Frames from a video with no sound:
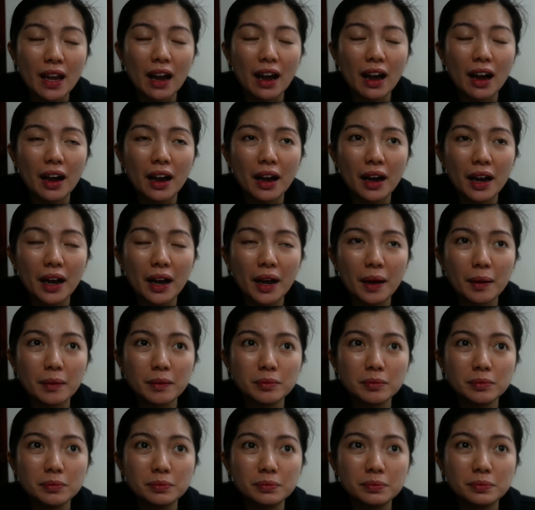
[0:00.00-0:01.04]

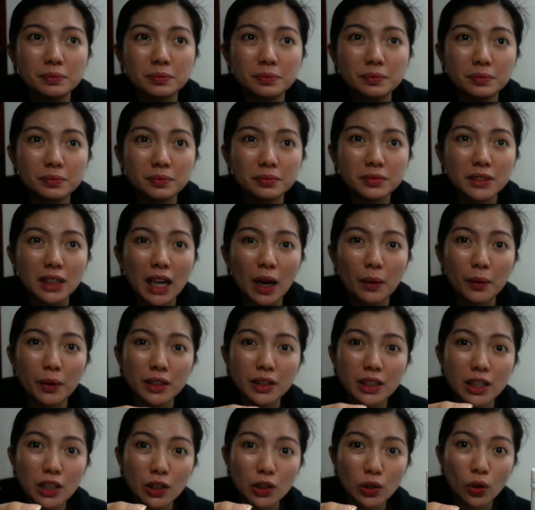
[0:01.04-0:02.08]
um,
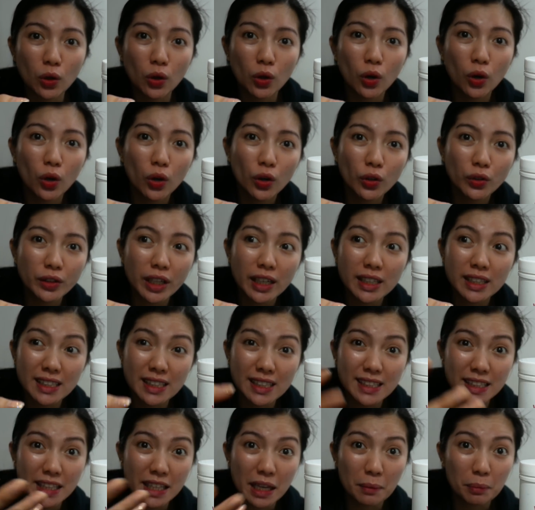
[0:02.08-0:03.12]
tawag dito,
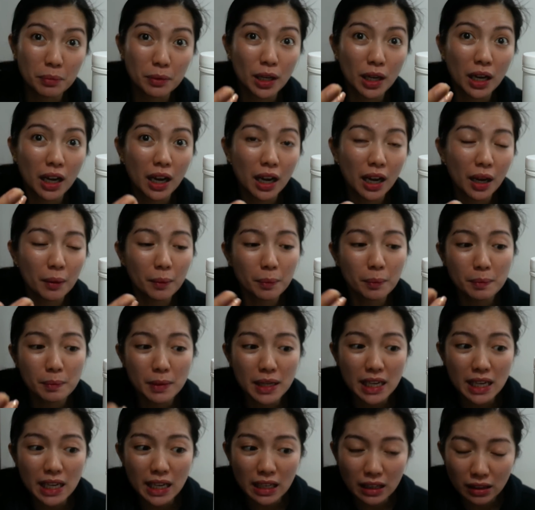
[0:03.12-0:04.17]
nagsiskip ng
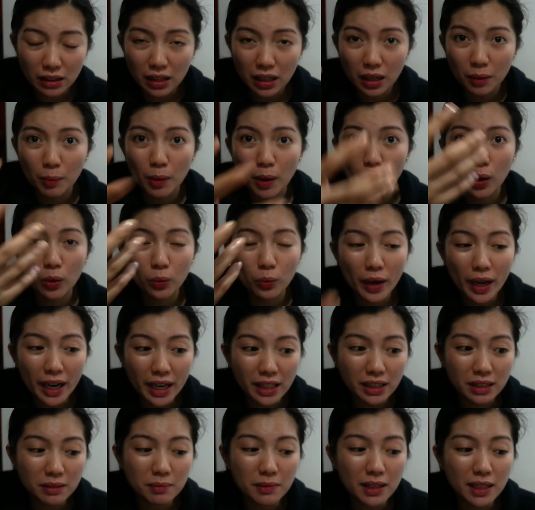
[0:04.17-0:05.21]
meat, ng mga
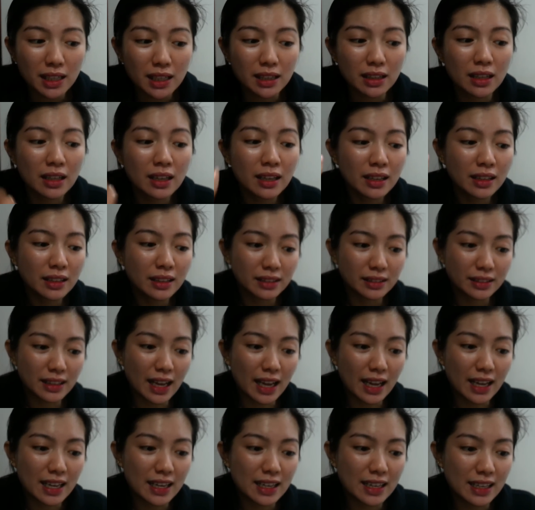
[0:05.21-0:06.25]
white meat,
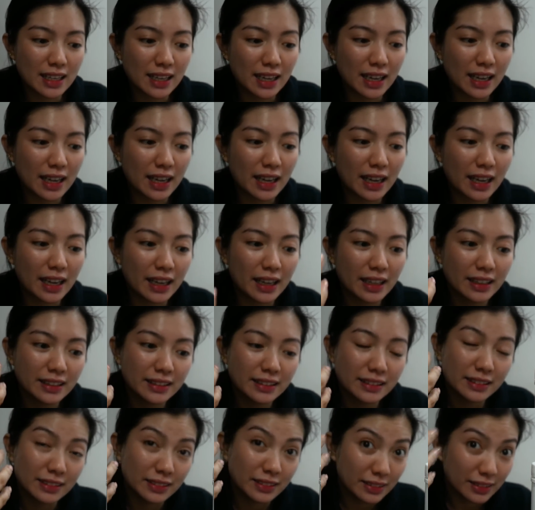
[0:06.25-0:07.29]
dahil nga
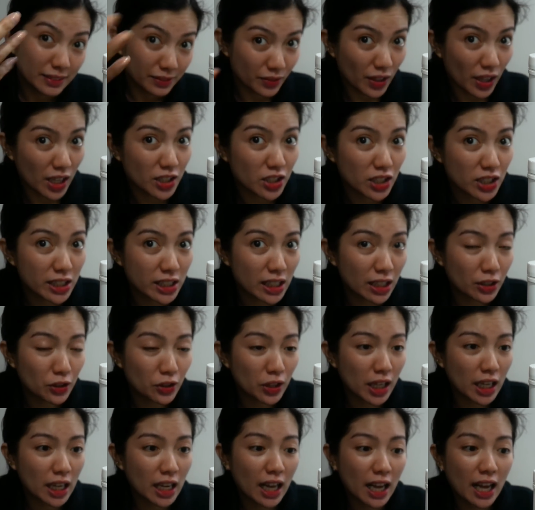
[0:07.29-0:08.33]
veggies lang
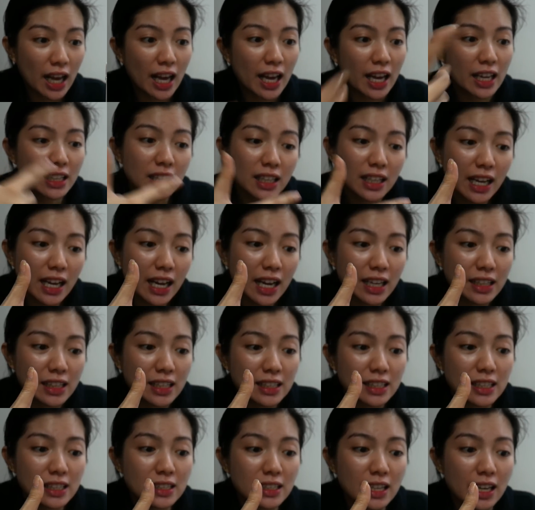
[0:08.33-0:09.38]
yung kinakain nila.
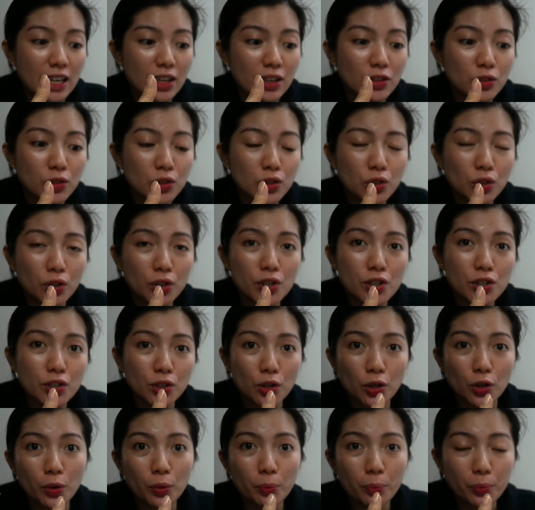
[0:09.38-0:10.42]
This is a good source
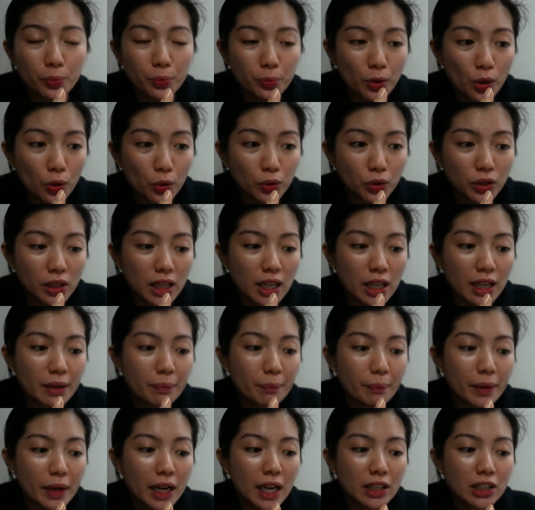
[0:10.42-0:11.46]
of
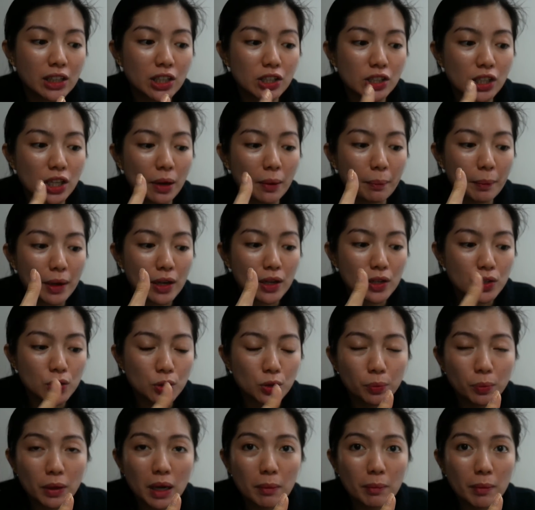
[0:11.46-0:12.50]
protein. Maganda siyang pang
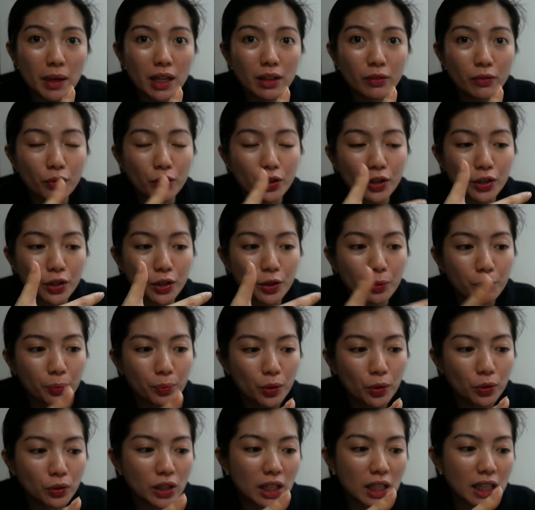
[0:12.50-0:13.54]
supplement for your
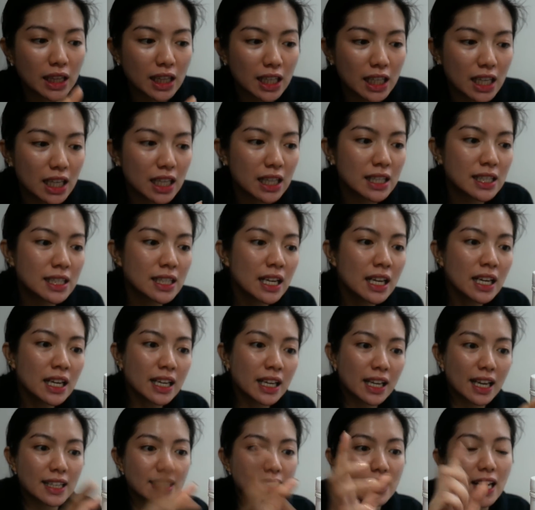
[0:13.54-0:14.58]
protein needs.
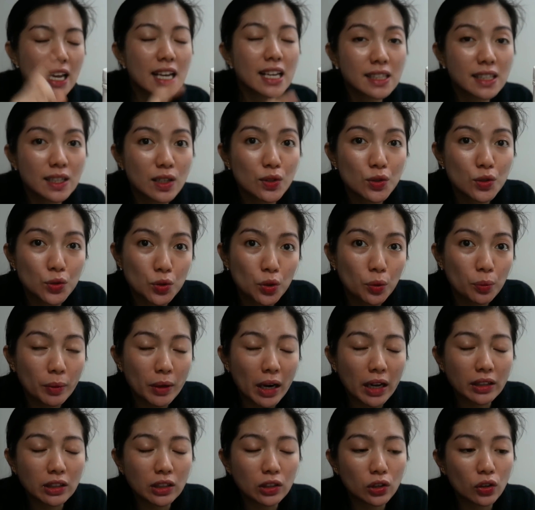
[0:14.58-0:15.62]
Kasi isang scoop
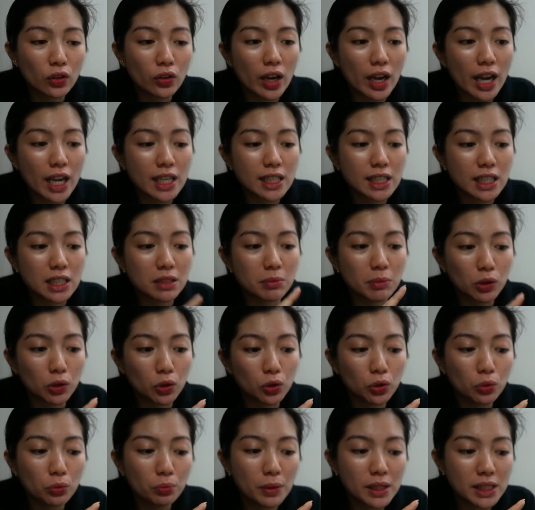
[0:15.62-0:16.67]
lang nito guys is
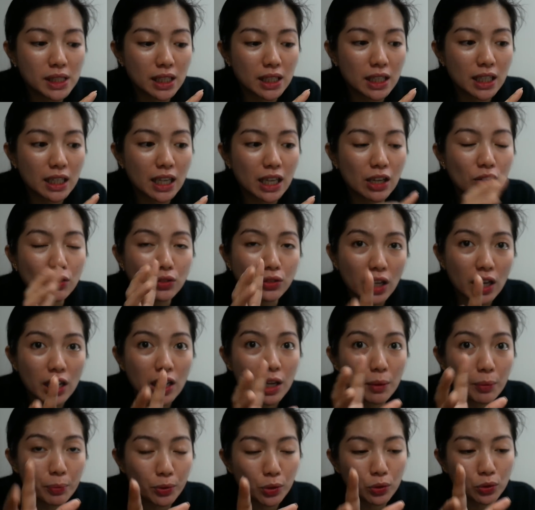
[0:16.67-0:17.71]
matutumbasan niya na yung
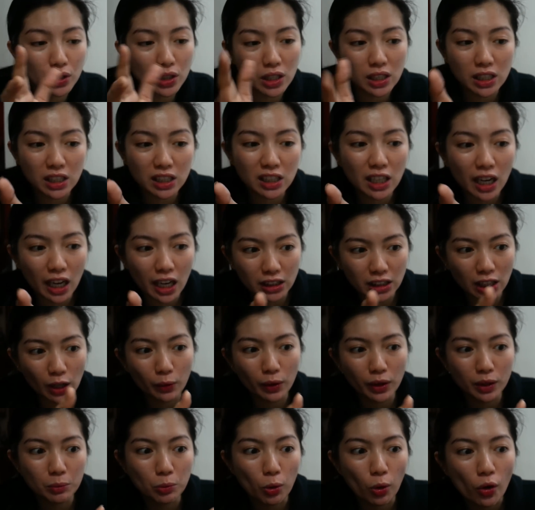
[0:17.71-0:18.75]
daily protein need ng
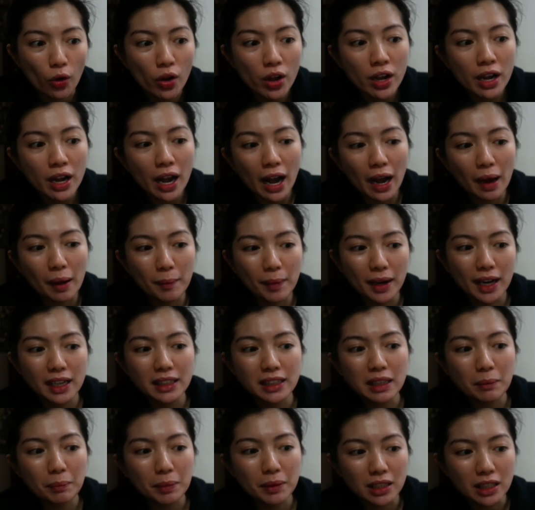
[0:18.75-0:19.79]
katawan mo. Ang
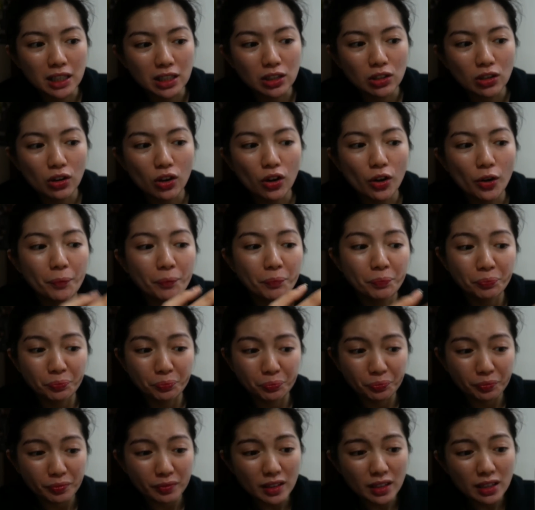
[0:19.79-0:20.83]
maganda pa dito,
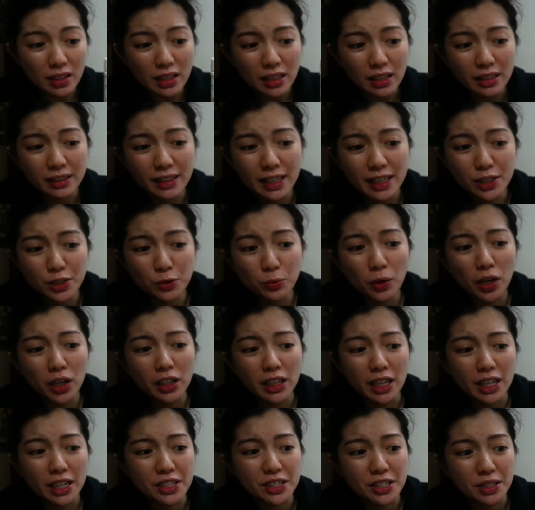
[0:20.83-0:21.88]
this
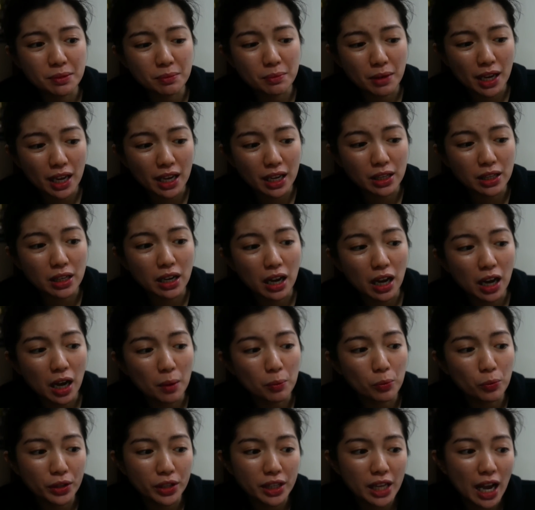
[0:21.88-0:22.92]
one is made
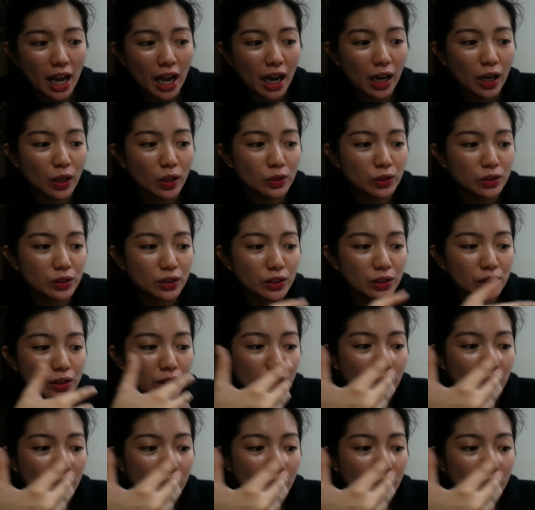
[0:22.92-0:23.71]
um, without